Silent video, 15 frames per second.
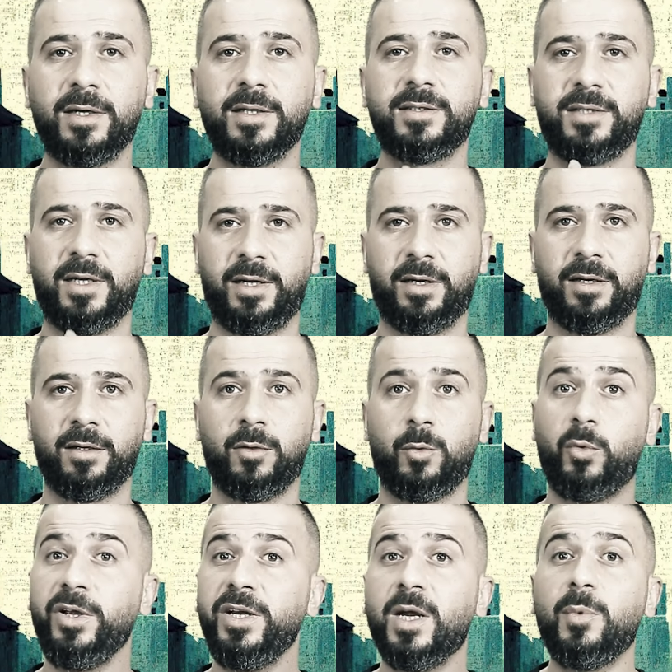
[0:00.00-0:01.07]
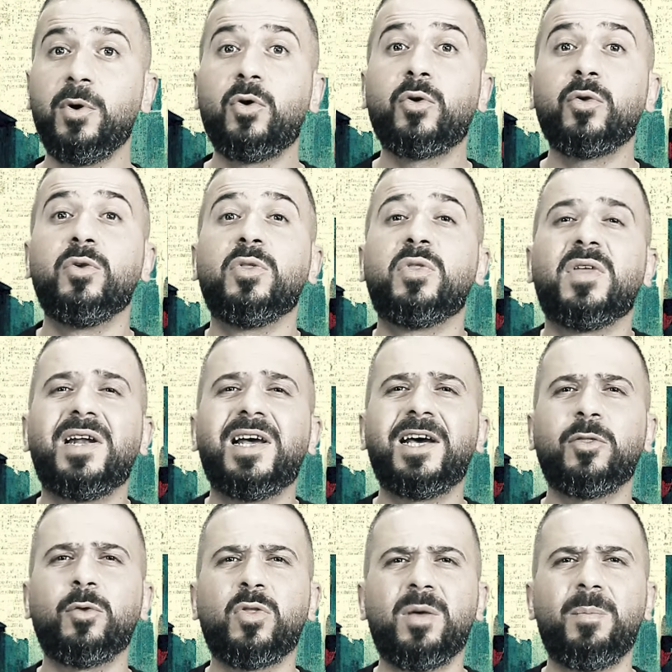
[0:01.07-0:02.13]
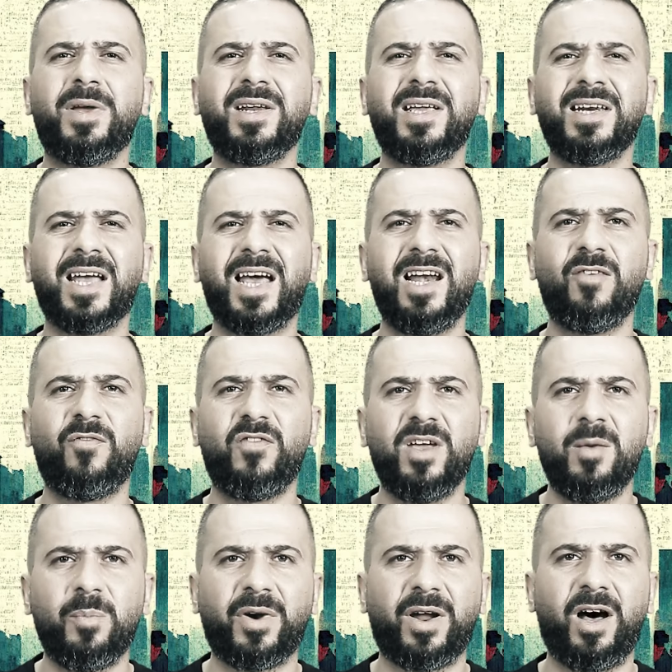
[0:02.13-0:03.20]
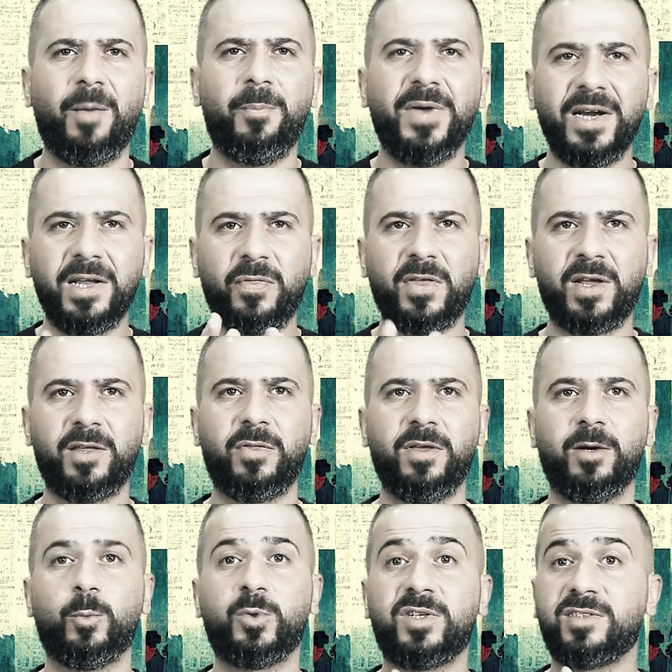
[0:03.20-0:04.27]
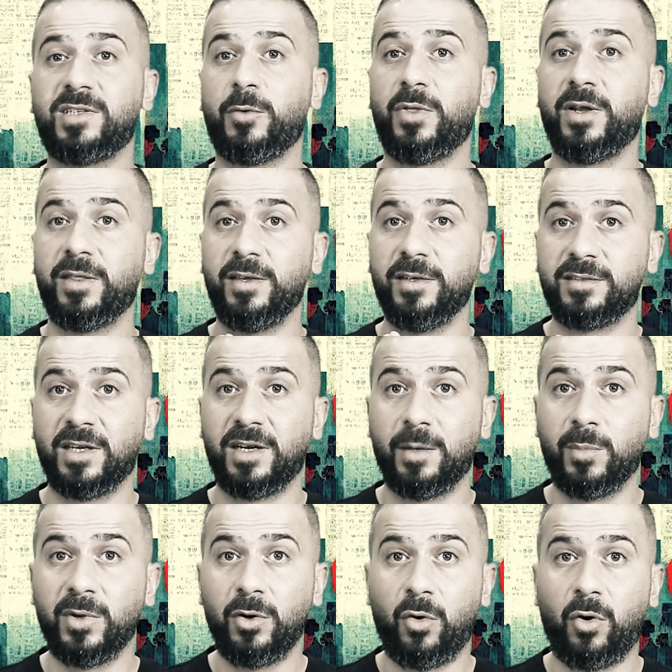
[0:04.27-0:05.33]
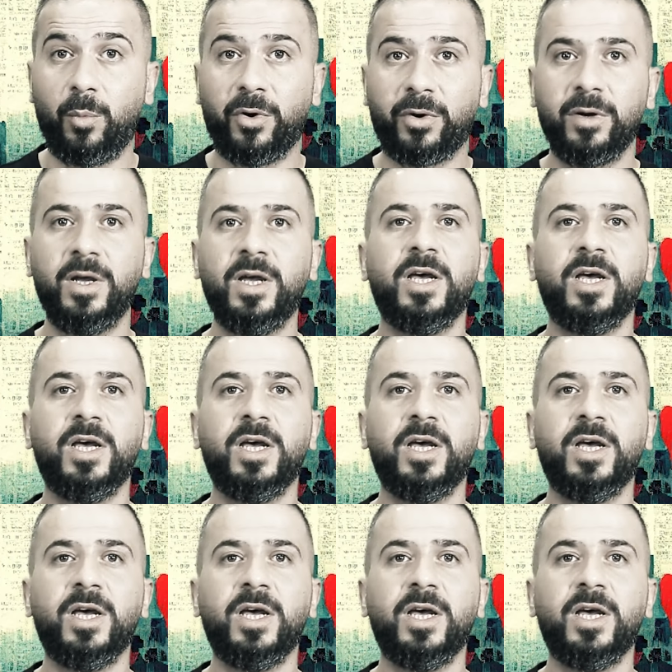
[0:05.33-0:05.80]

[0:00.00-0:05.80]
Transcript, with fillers: سنة وعندنا بالأردن 83 ألف امرأة بين ال 30 وال 39 سنة من العمر